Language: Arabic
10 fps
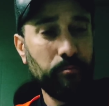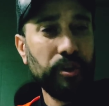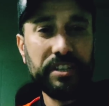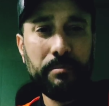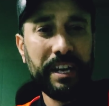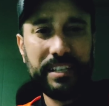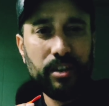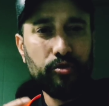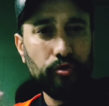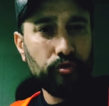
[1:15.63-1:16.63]
محتمل حتى
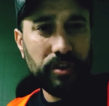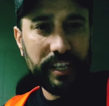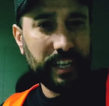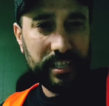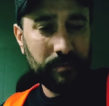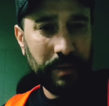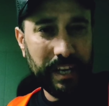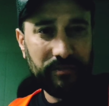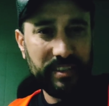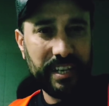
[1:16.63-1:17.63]
لجوج ولا ثلاثه
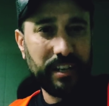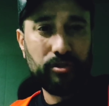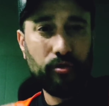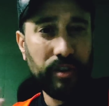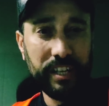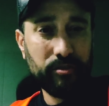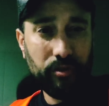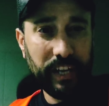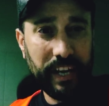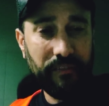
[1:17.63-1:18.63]
المرات في السنه شكون اللي
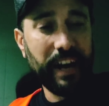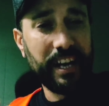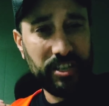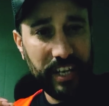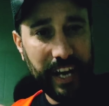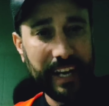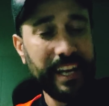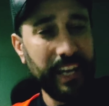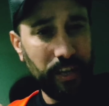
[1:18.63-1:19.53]
شكون اللي يعرف حقاش نهار